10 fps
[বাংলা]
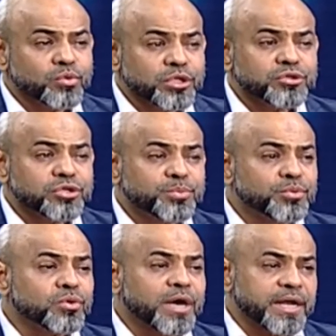উনি যদি
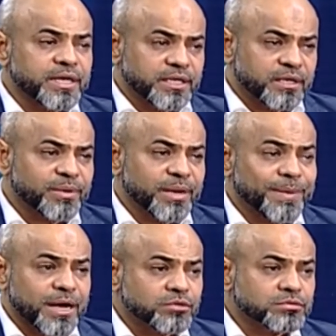প্রোকাইনেটিক মানে
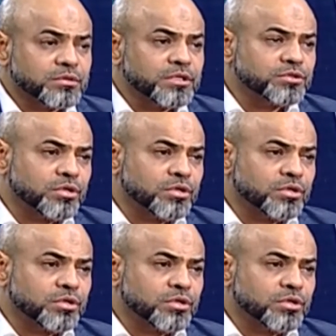পাকস্থলী